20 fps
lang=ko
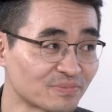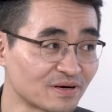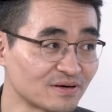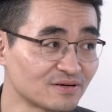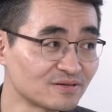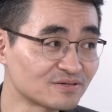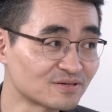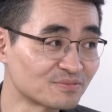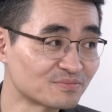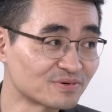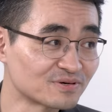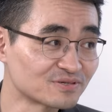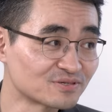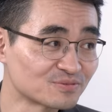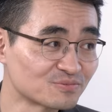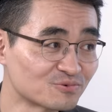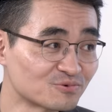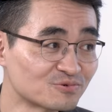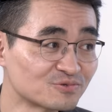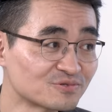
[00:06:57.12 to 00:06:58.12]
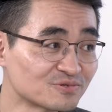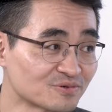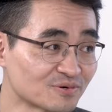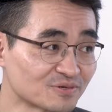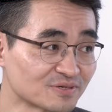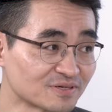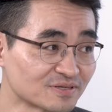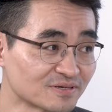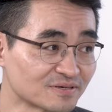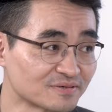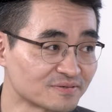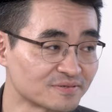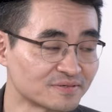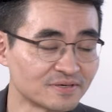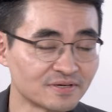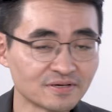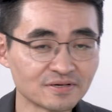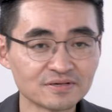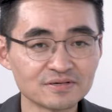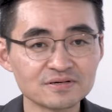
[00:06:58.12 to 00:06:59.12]
팔릴지 안 팔릴지 모르는 거잖아요.
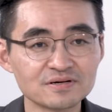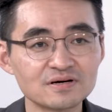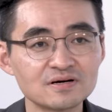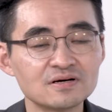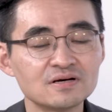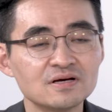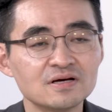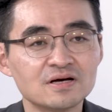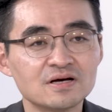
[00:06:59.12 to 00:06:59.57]
그러니까